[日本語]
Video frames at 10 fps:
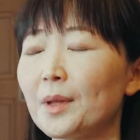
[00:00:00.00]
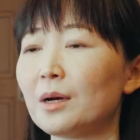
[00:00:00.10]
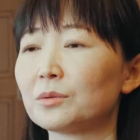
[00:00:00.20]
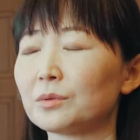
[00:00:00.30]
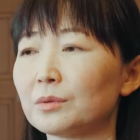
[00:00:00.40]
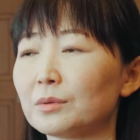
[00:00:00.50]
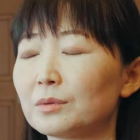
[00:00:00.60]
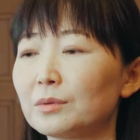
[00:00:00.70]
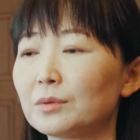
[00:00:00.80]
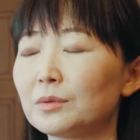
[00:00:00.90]
あの、
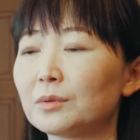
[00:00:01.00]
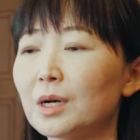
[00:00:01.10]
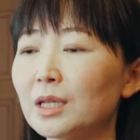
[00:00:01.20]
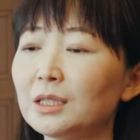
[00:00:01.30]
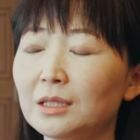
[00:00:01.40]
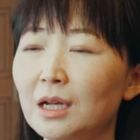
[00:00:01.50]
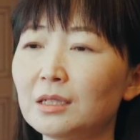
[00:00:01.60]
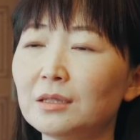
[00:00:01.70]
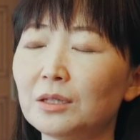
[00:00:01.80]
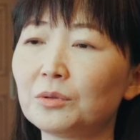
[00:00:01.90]
その方に
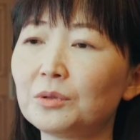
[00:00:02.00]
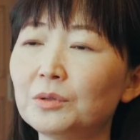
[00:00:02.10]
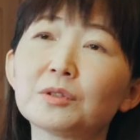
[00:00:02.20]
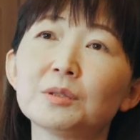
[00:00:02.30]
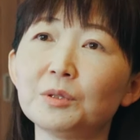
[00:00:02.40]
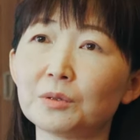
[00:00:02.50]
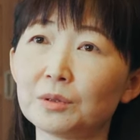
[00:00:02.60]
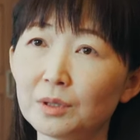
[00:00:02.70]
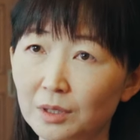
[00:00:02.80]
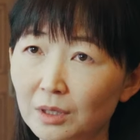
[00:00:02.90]
対してどういう罪を